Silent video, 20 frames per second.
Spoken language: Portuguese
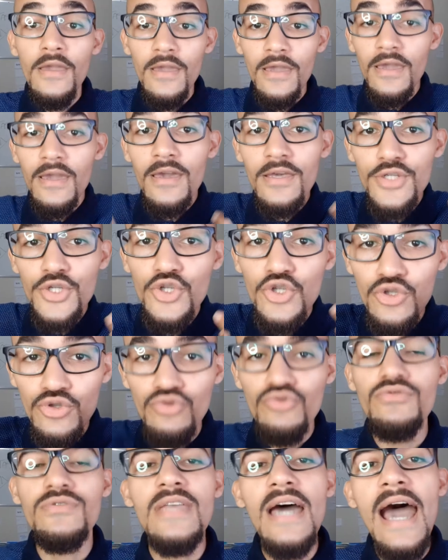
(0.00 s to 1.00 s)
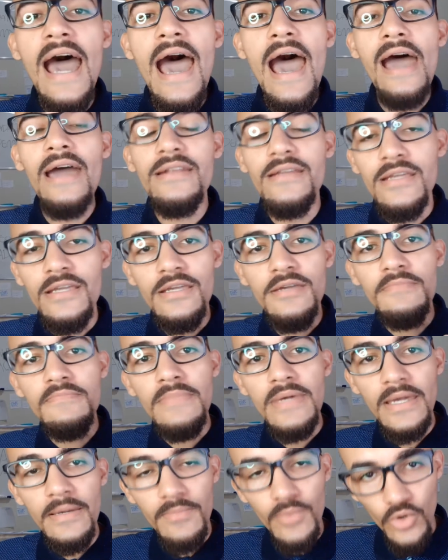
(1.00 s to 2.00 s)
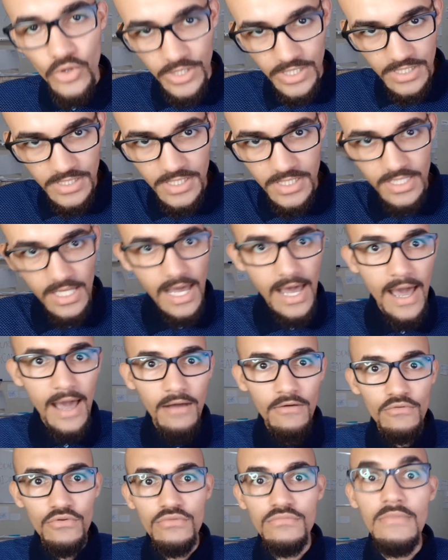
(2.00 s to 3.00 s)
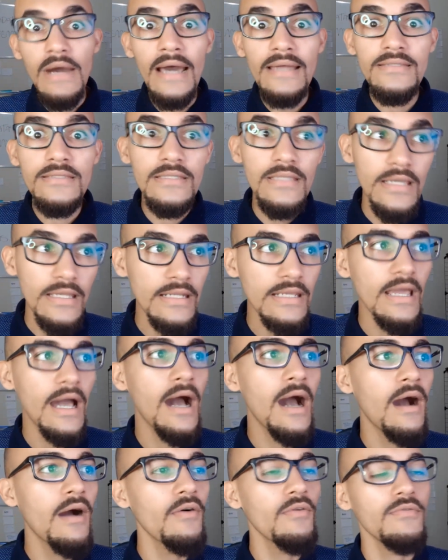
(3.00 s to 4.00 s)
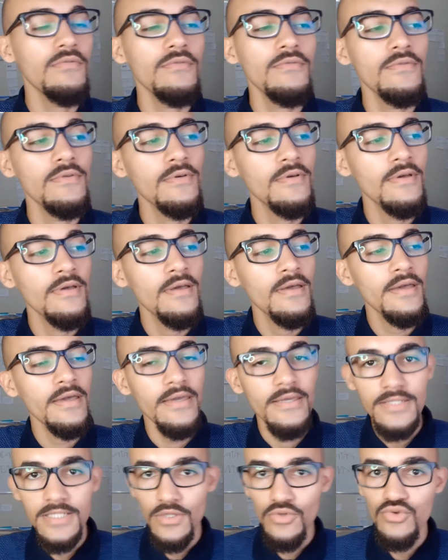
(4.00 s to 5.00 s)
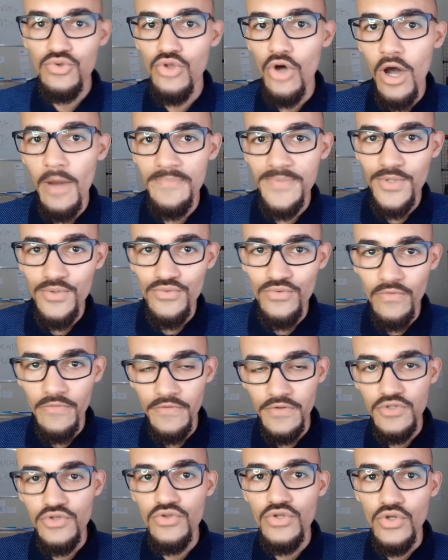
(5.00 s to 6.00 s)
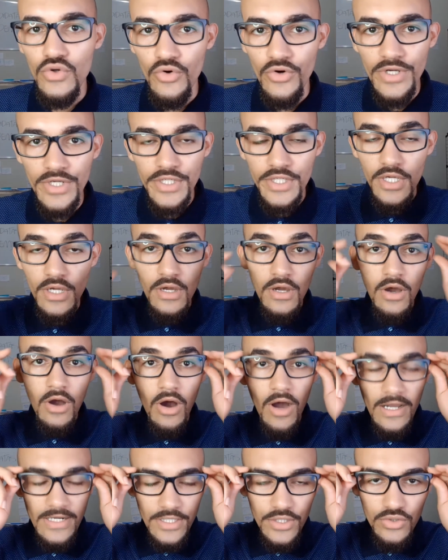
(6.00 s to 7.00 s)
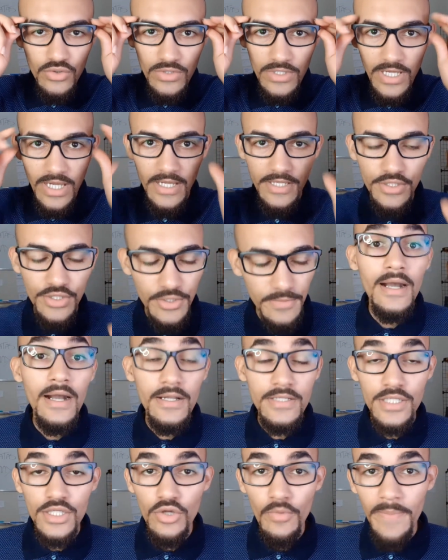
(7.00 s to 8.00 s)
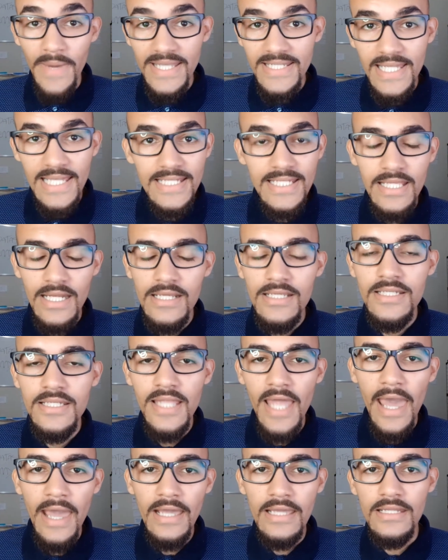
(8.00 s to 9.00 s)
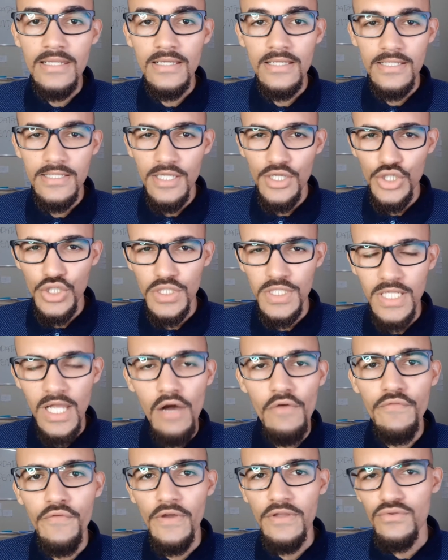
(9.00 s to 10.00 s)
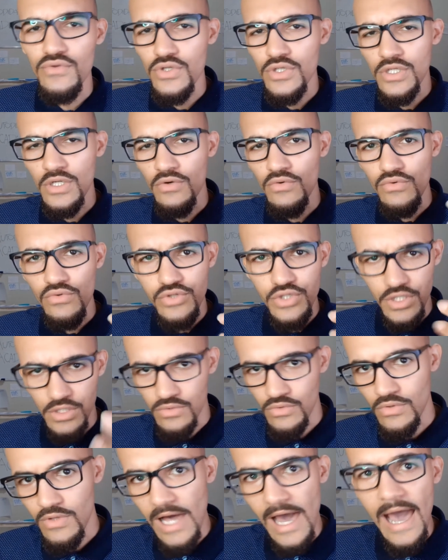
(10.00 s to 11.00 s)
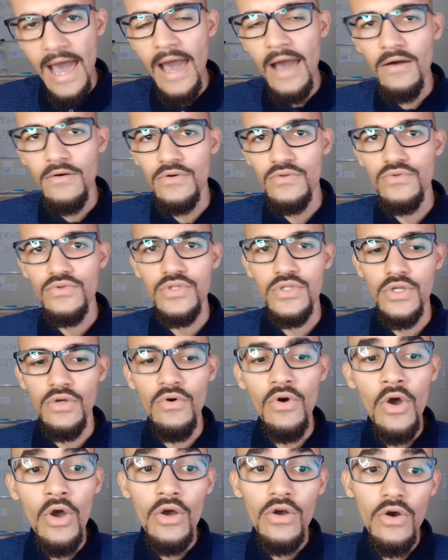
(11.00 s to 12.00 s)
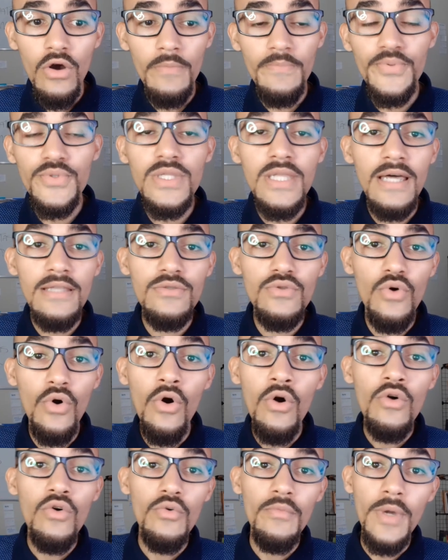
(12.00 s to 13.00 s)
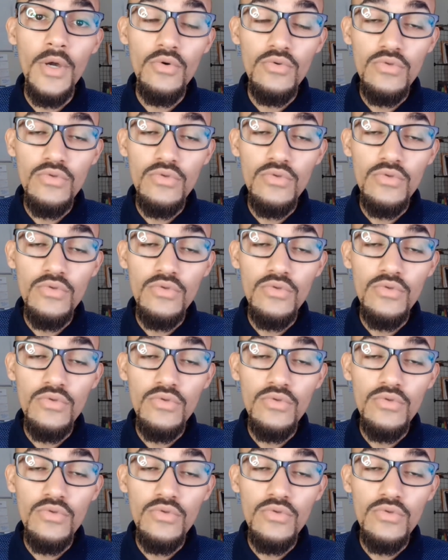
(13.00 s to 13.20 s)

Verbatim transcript: Estudar e memorizar o material. Esse é o tópico do vídeo de hoje. Olha, estudante, antes de eu passar as três técnicas, deixe salvo aí no seu celular ou no seu computador o meu